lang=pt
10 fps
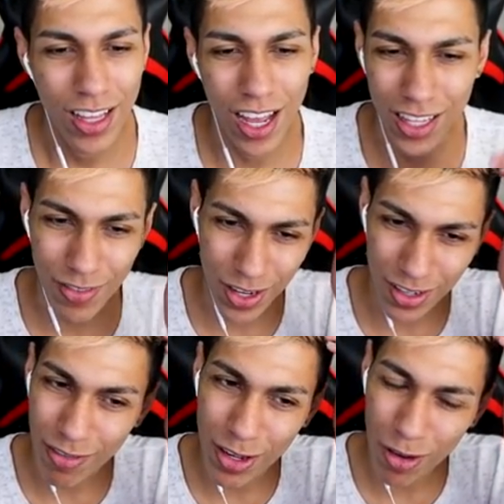tá, tá, vendo,
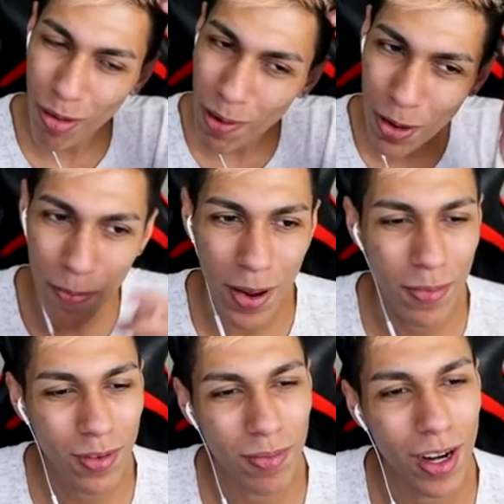tá vendo como a manopla é
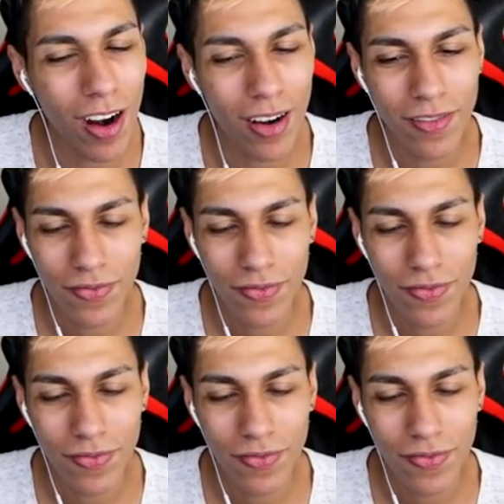muito melhor?